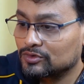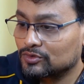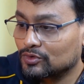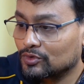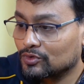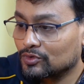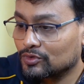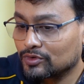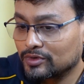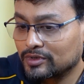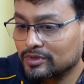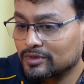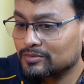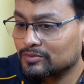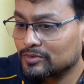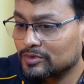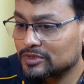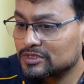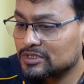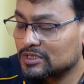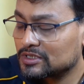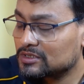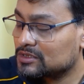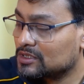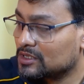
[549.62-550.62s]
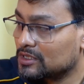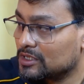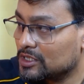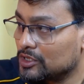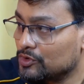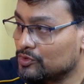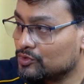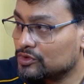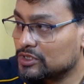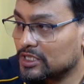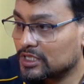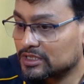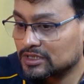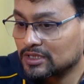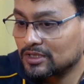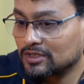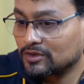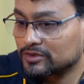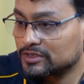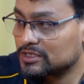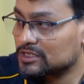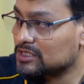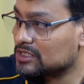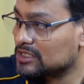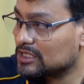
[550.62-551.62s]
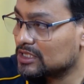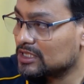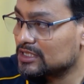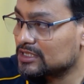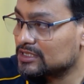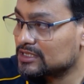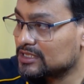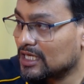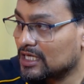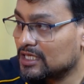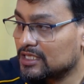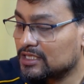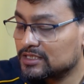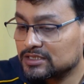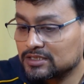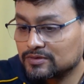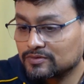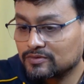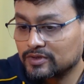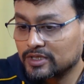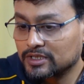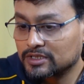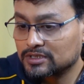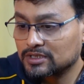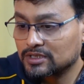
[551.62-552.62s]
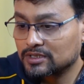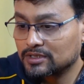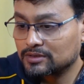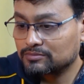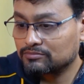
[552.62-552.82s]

তো ইটস এ হিউজ একটা লজিস্টিক্যাল চ্যালেঞ্জ এবং একটা